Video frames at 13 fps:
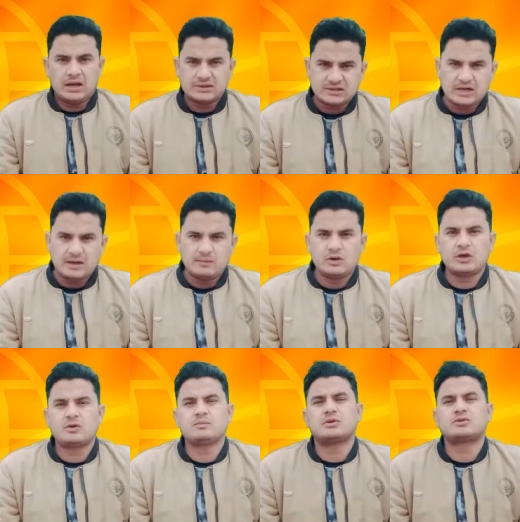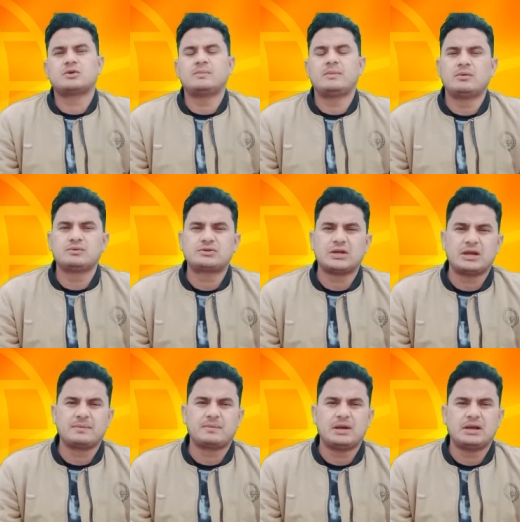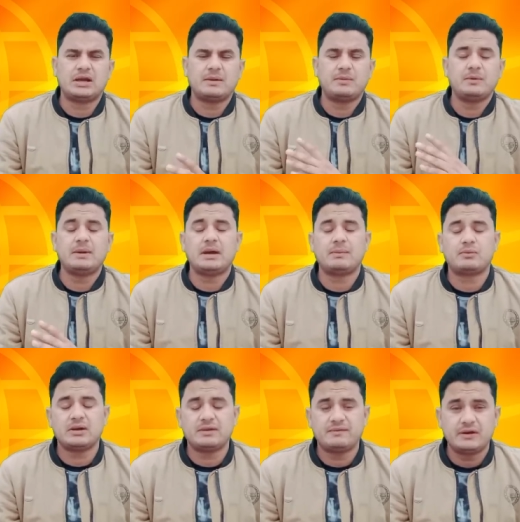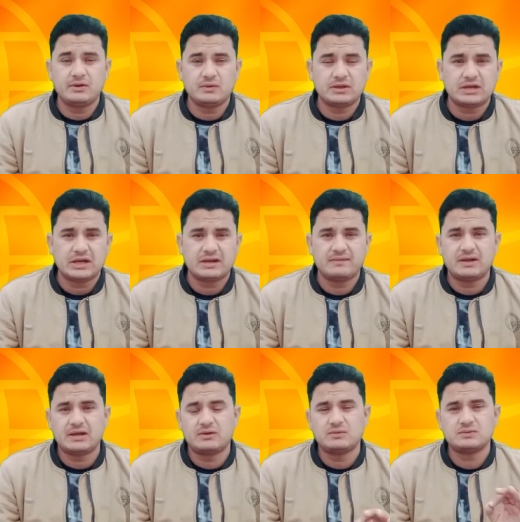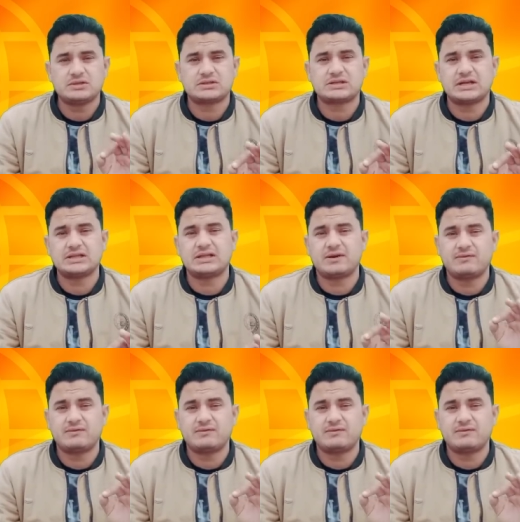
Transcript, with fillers: अस्सलाम वालेकुम दोस्तों मैं हूं शारिफ खान अभी मैं आपको एक वीडियो दिखाने वाला हूं जिसके अंदर